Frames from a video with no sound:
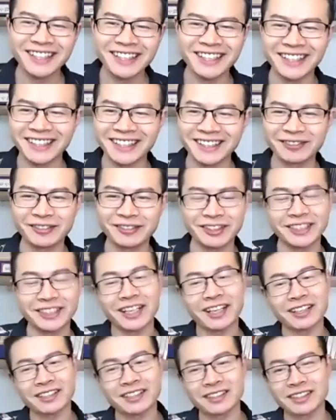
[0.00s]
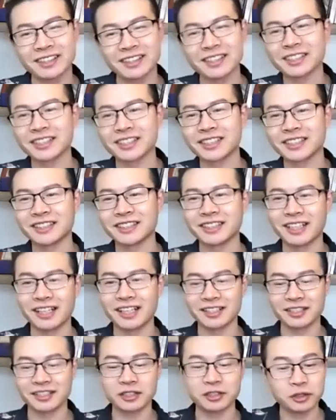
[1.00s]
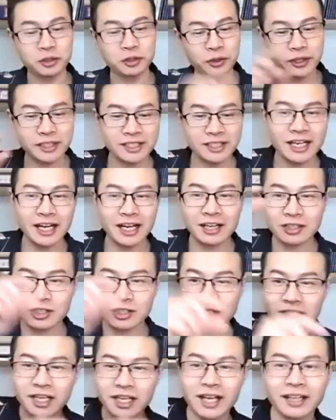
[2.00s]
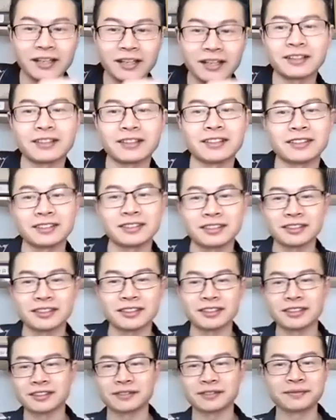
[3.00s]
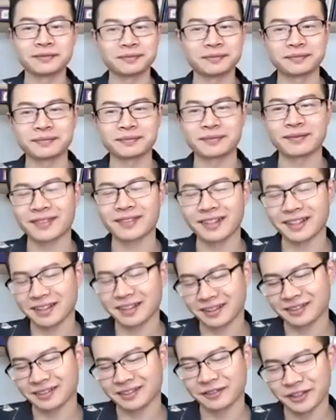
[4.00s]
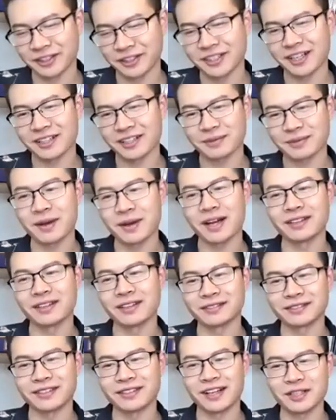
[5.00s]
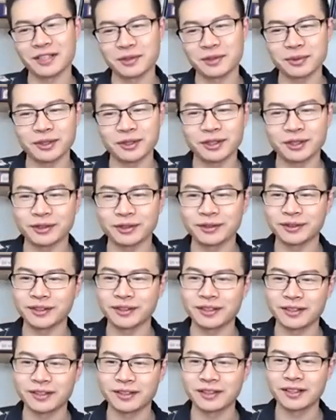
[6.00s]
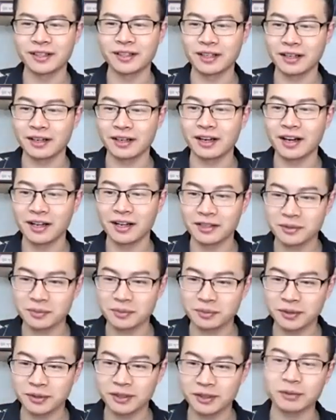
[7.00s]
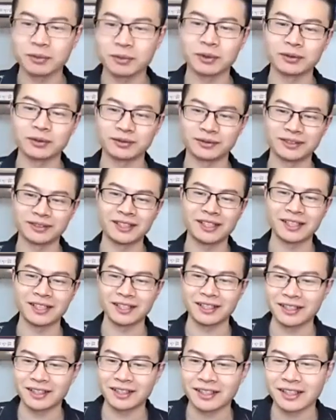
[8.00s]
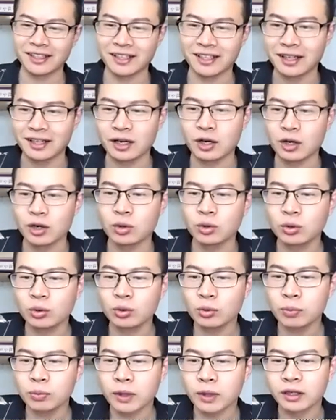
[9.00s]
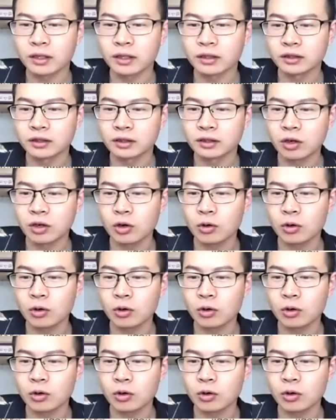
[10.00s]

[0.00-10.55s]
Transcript: 嗯，非常客气啊，甚至会夹菜给你吃，非常什么，hospital 啊，hospitable 啊，呼朋。